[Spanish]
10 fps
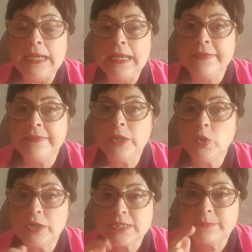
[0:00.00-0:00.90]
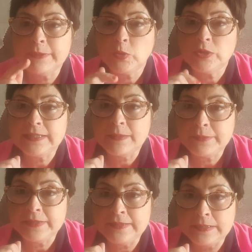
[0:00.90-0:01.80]
le digo que se mejore
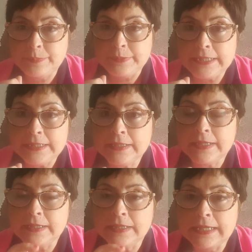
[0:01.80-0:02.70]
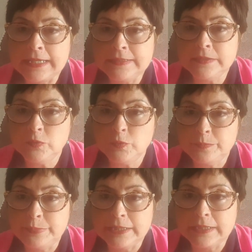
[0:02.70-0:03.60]
también del pie, que, ha tenido
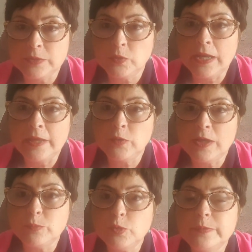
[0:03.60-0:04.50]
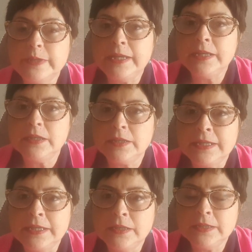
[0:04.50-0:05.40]
un pie escayolado la pobre,
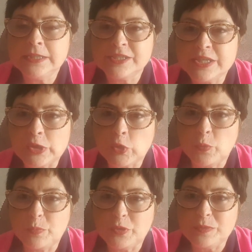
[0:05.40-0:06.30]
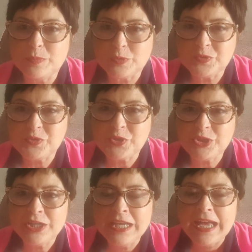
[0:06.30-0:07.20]
¿eh? y que se recompone
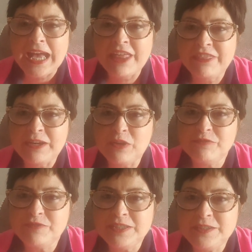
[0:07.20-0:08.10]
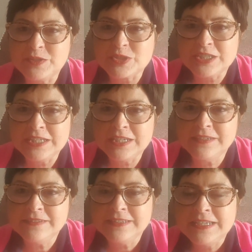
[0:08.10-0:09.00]
pronto a hacer los vídeos, ¿eh?
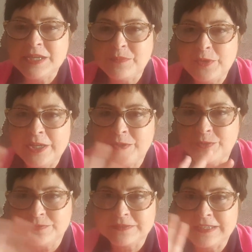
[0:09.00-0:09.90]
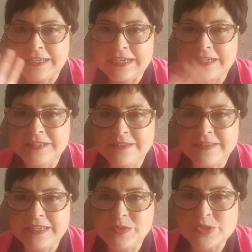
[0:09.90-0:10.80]
Bueno, Encarni,
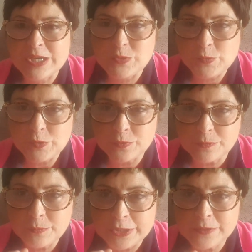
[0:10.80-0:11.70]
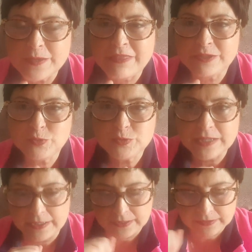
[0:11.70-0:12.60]
desde aquí un saludo. Bueno, voy a hacer tu
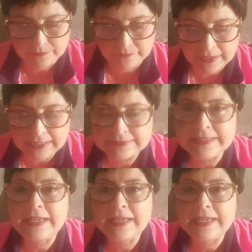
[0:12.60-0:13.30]
tag. El